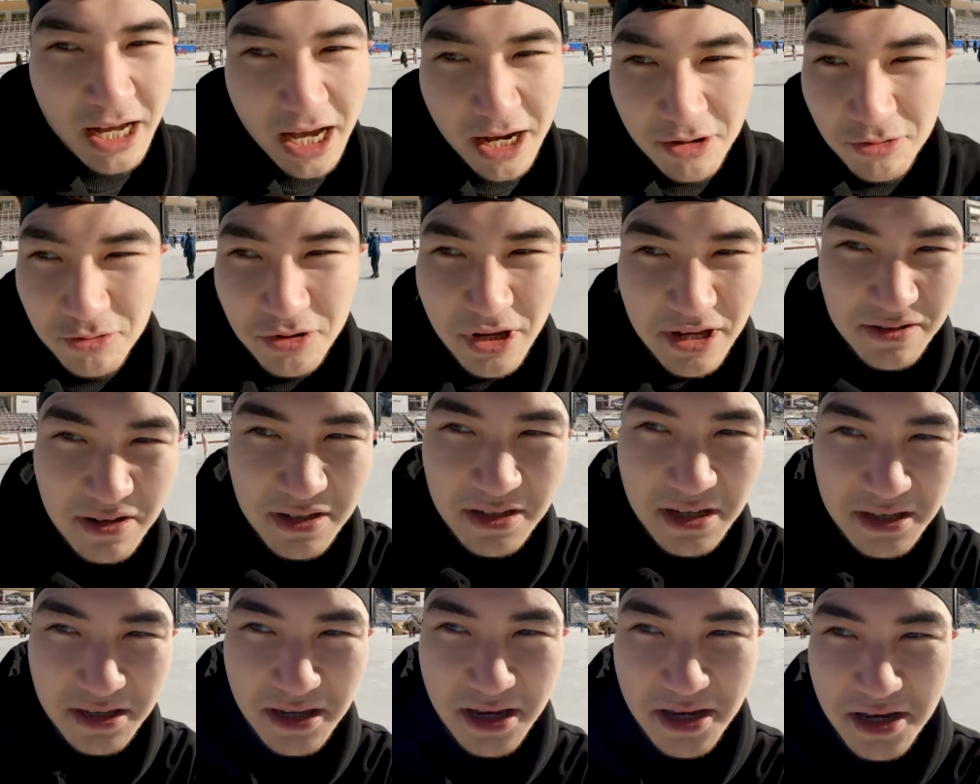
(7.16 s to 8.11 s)
Как у нас в
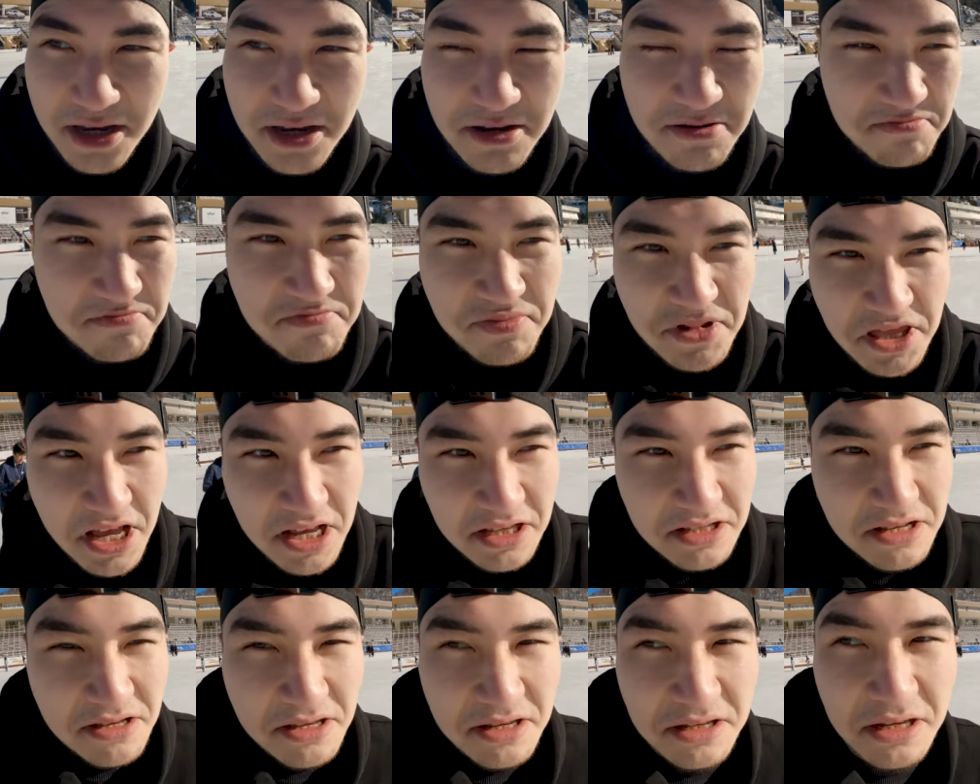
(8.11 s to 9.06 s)
Казахстане
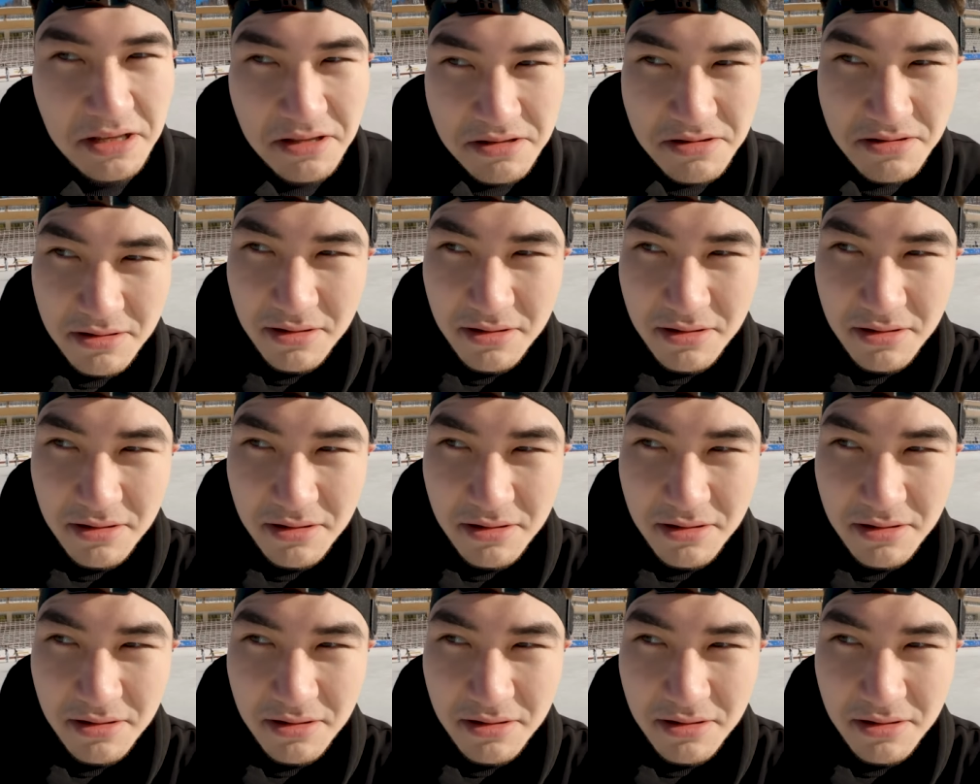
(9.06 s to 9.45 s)
15 лет назад.